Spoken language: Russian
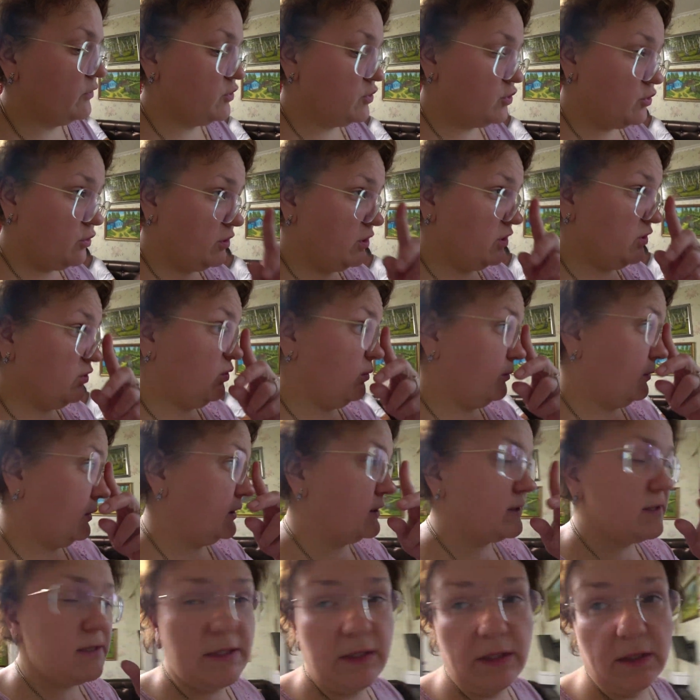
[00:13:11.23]
Сегодня
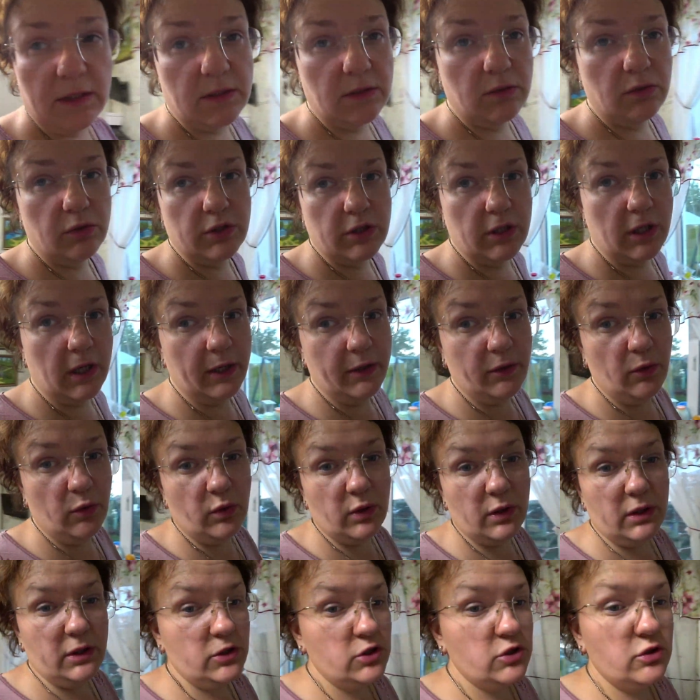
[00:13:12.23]
думала сделать хоть огонек
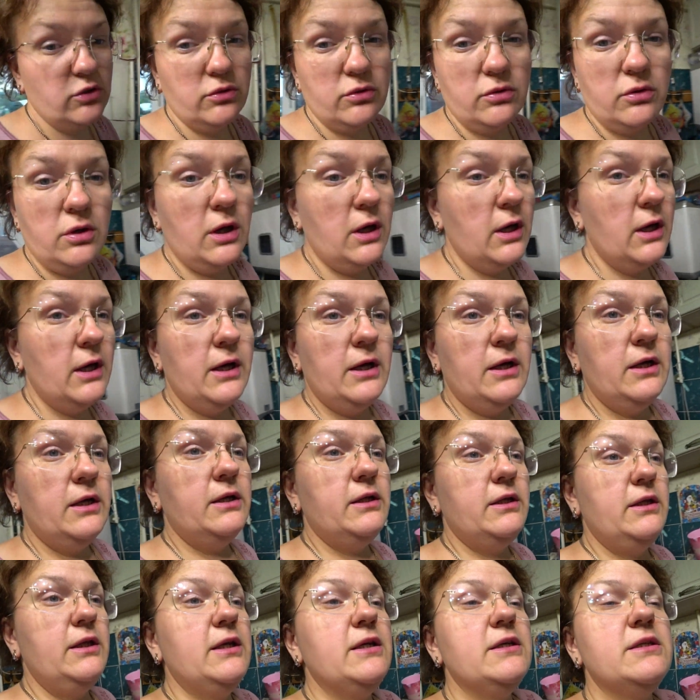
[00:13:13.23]
или что, но
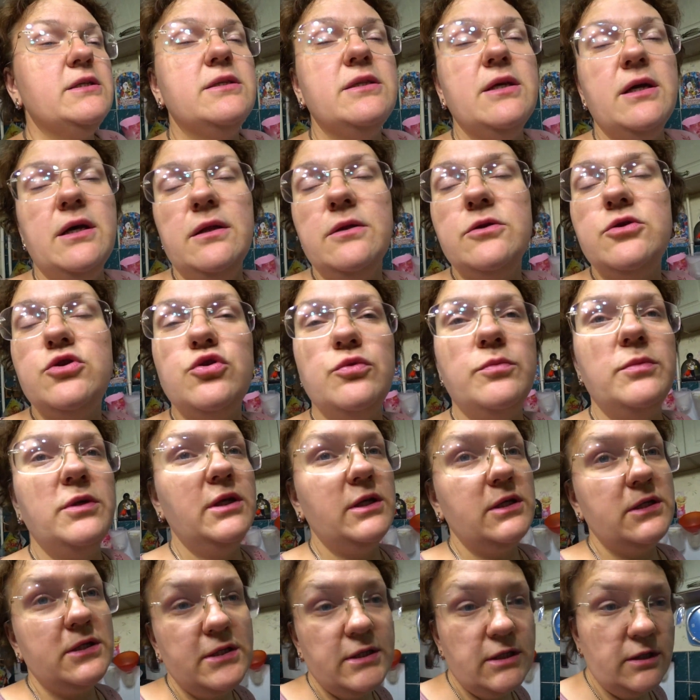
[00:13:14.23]
не осталось у
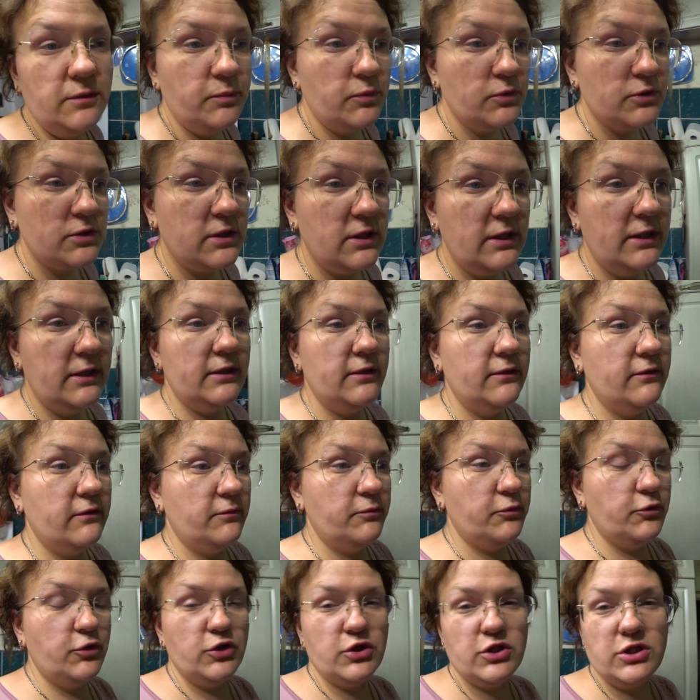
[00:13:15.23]
меня сил после этого
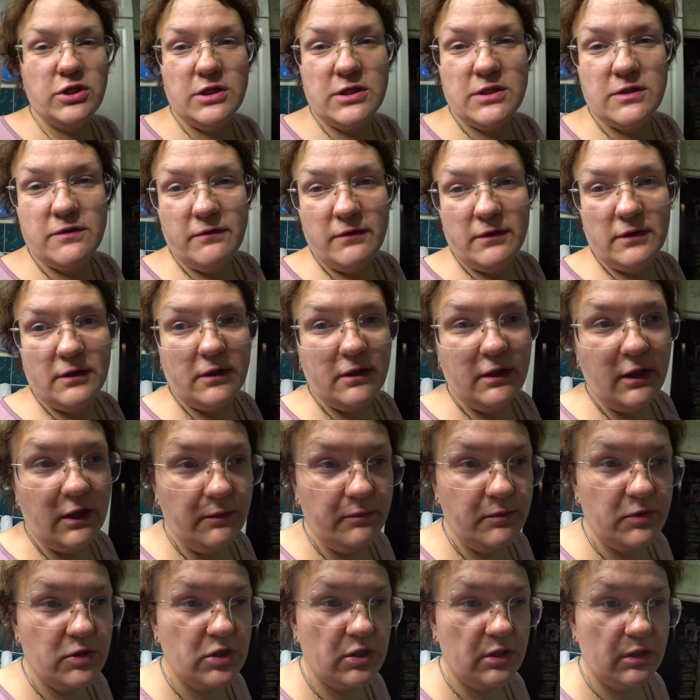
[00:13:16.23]
путешествия на
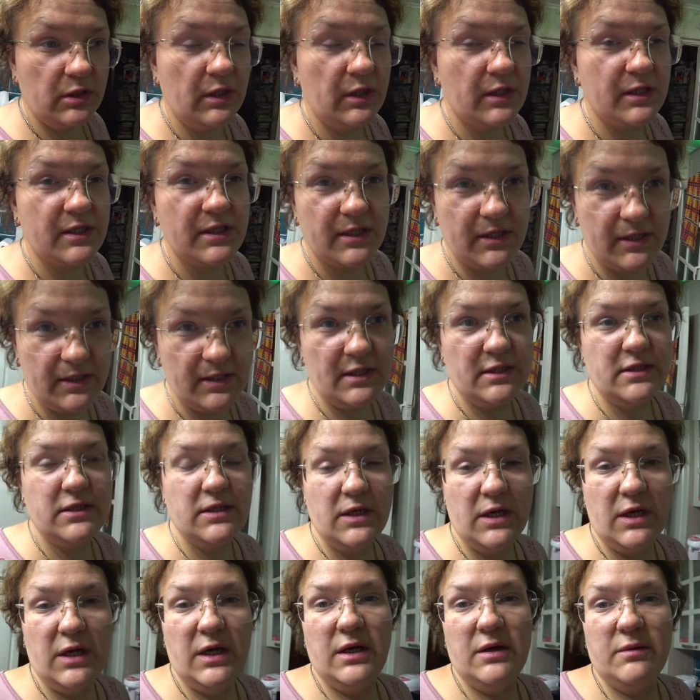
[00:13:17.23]
кладбище, так сказать,
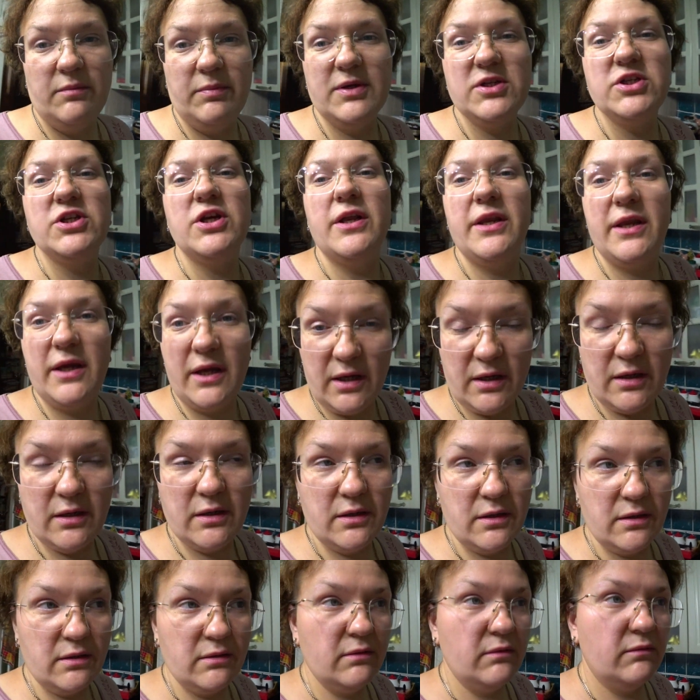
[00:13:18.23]
по жаре.
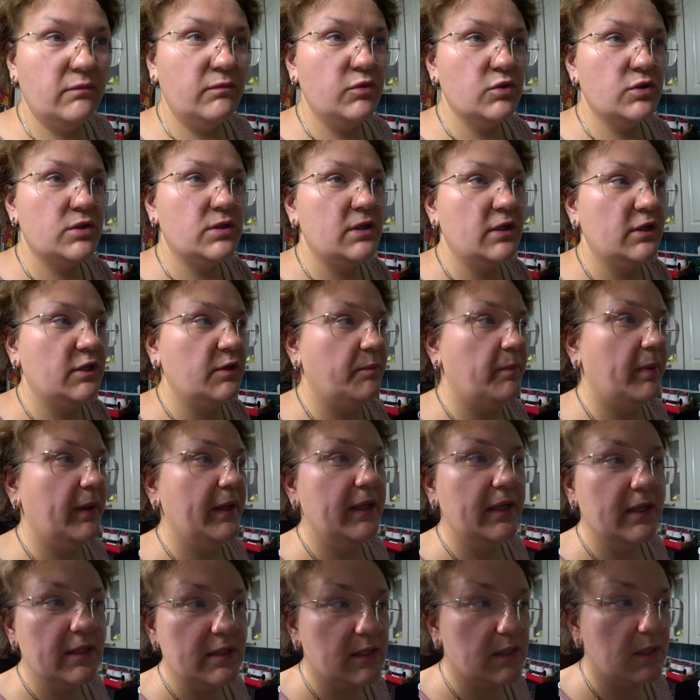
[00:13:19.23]
После этой
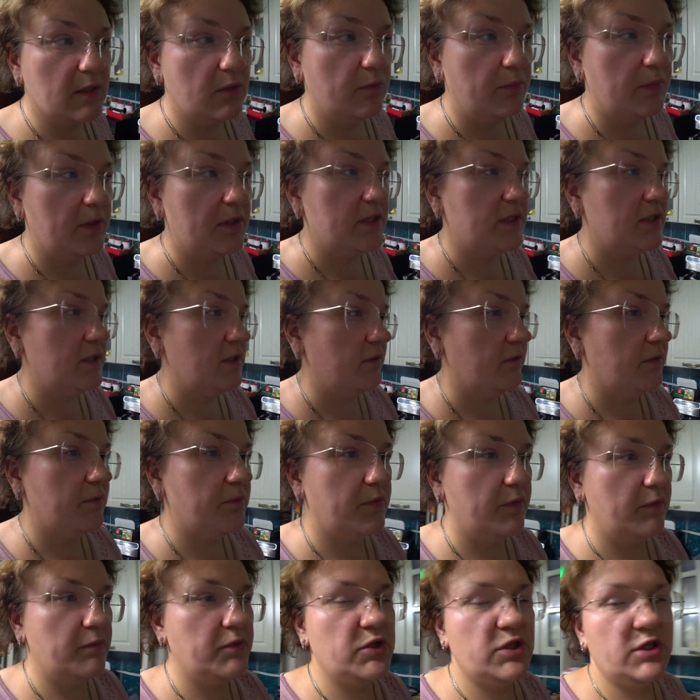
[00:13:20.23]
поездки у меня сил
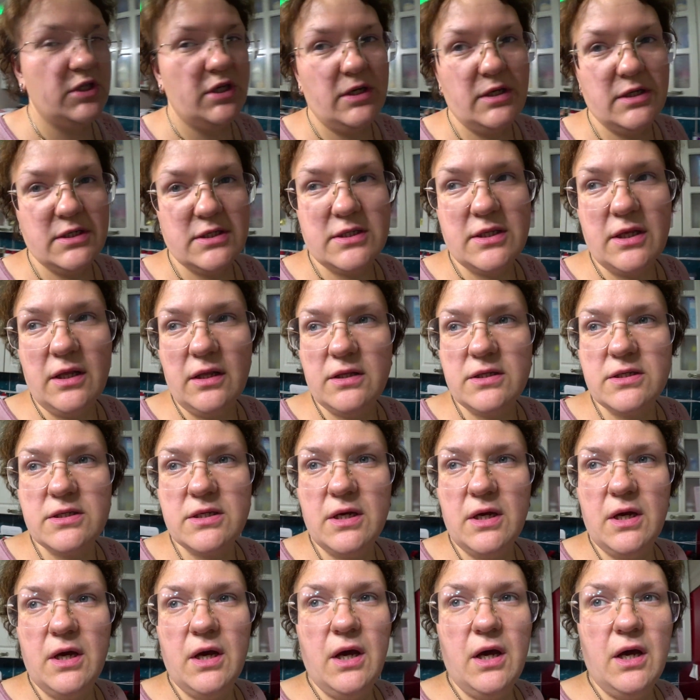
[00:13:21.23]
вообще не осталось.
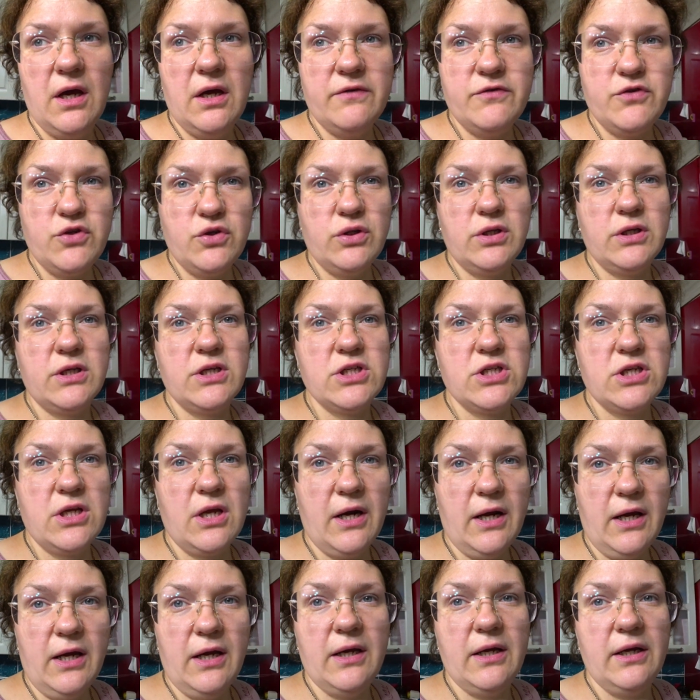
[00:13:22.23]
Все-таки
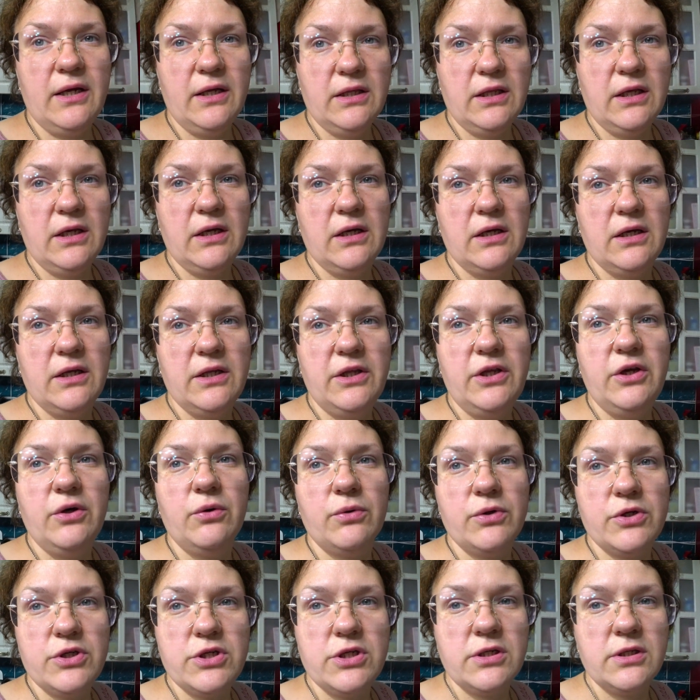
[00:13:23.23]
жара это не
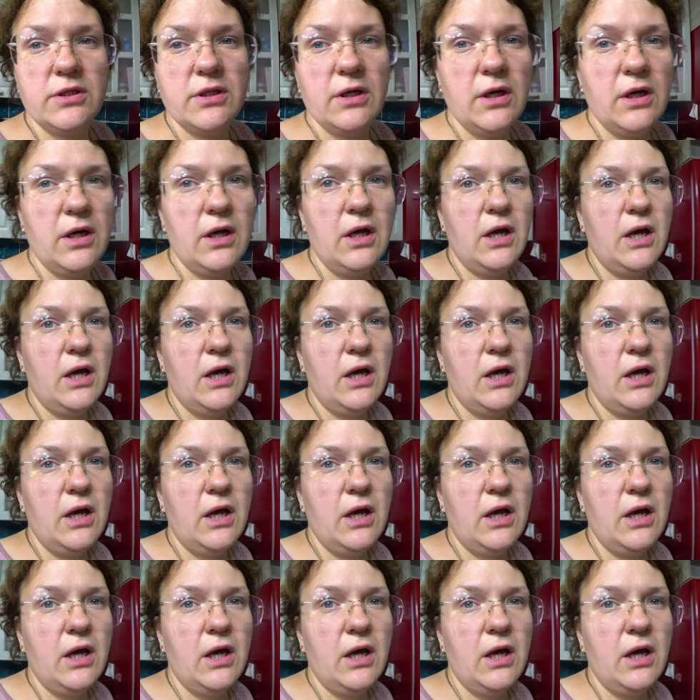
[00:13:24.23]
очень-то.